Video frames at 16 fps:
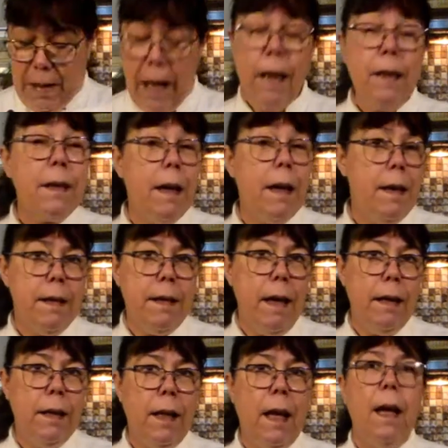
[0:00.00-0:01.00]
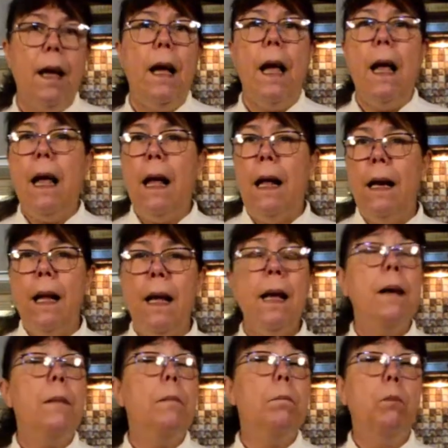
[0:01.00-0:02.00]
Essa receita ela é
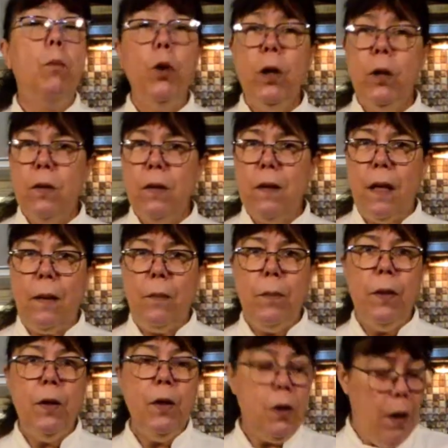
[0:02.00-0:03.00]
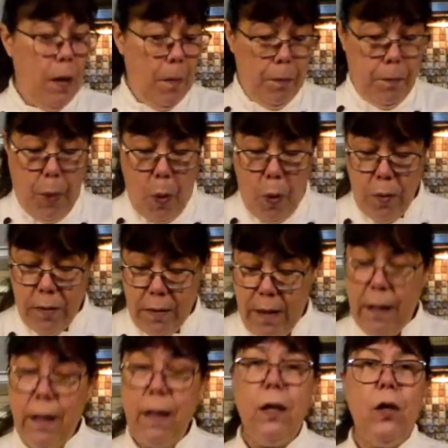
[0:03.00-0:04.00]
muito simples, poucos
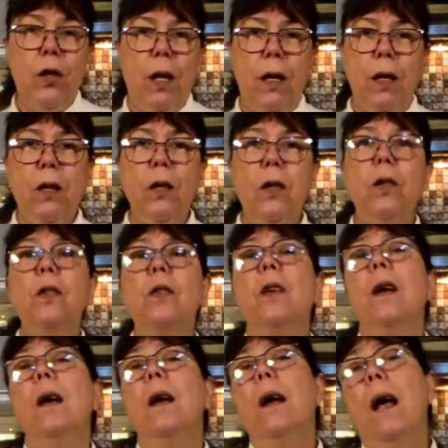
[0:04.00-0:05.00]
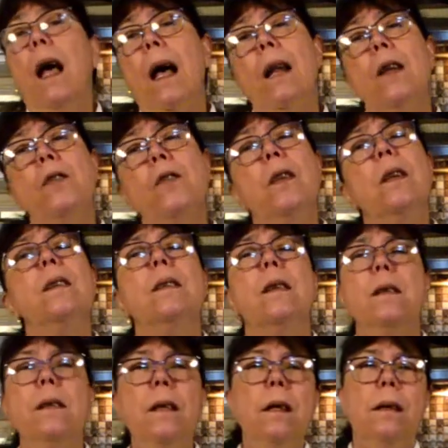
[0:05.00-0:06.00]
ingredientes. Ela só
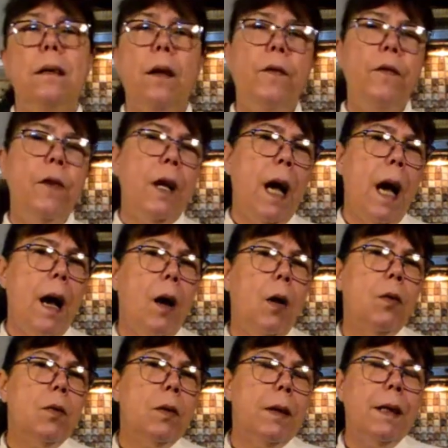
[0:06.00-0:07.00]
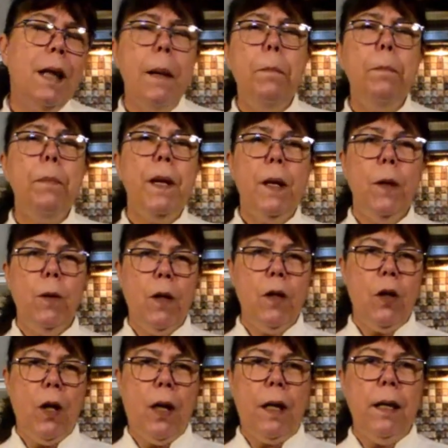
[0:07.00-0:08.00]
necessita ficar um tempinho na
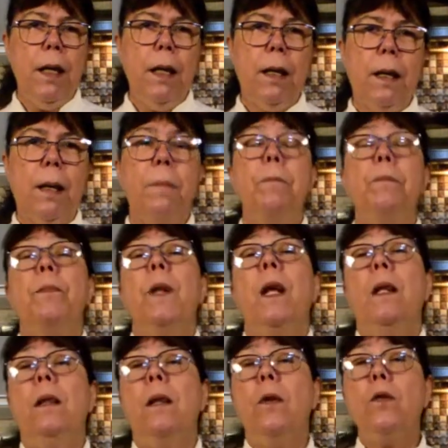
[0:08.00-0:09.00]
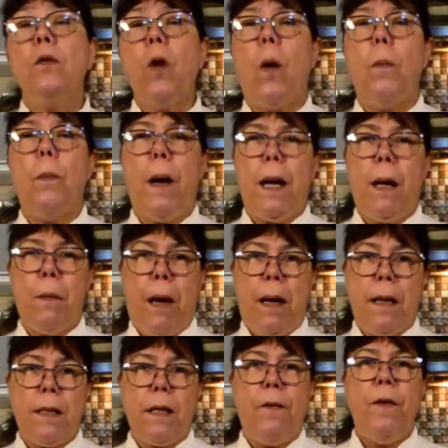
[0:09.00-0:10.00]
geladeira, não só para a
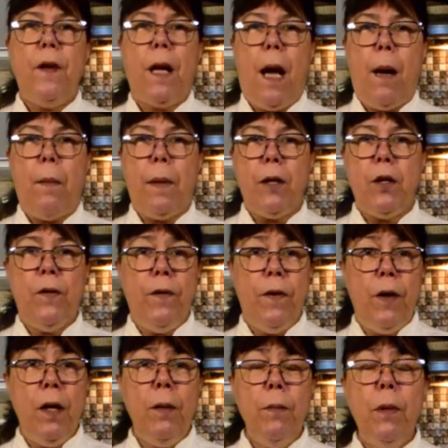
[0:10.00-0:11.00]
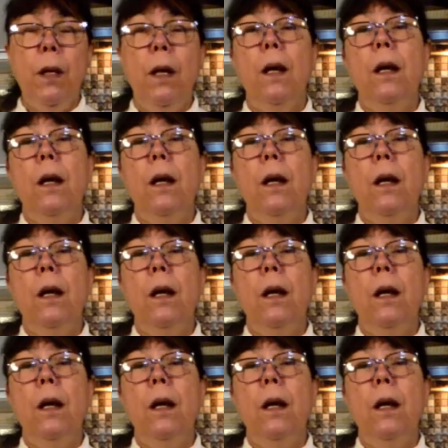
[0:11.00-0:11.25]
massa ficar mais firme,